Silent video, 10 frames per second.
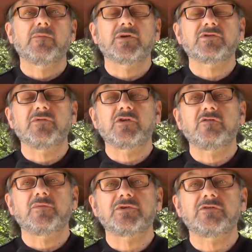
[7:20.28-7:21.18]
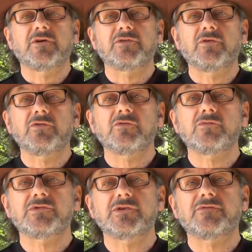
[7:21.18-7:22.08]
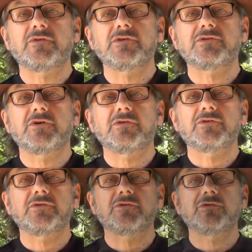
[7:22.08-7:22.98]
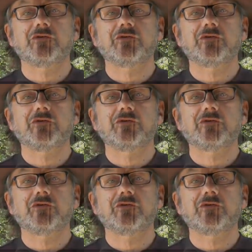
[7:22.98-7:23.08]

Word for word: pracowników obserwatorium. Ze swojej strony